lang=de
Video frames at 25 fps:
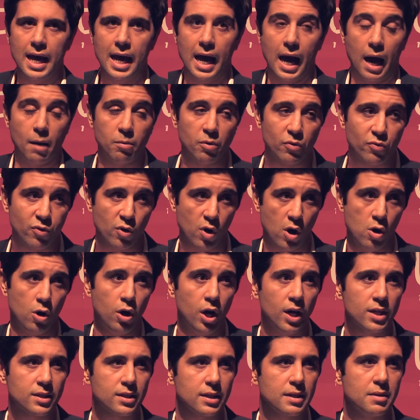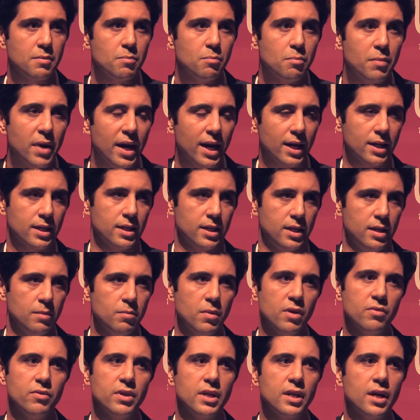Aber vor Ort merke ich
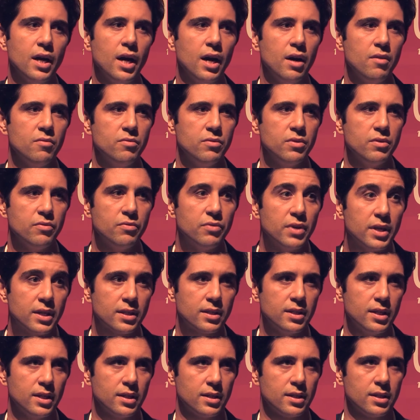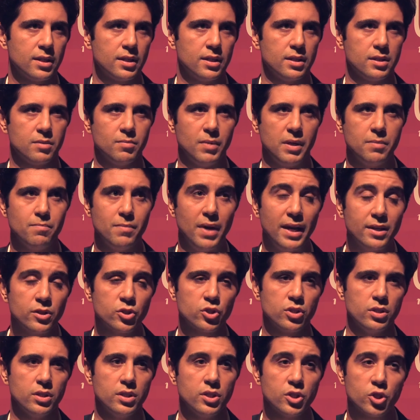immer wieder, wie wichtig, dass man
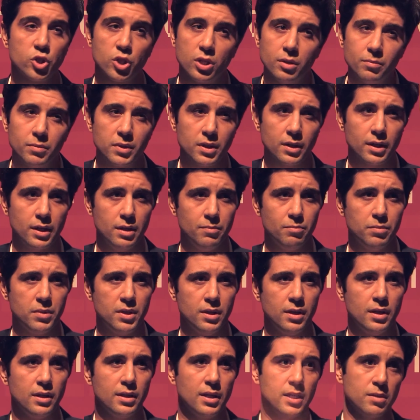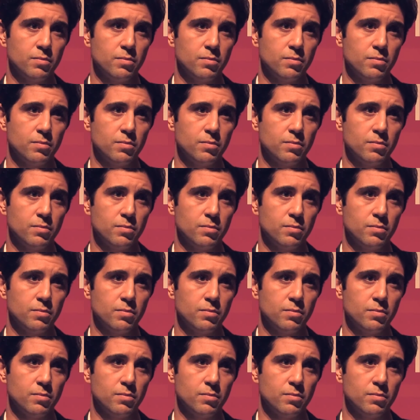Menschen Stimmen gibt,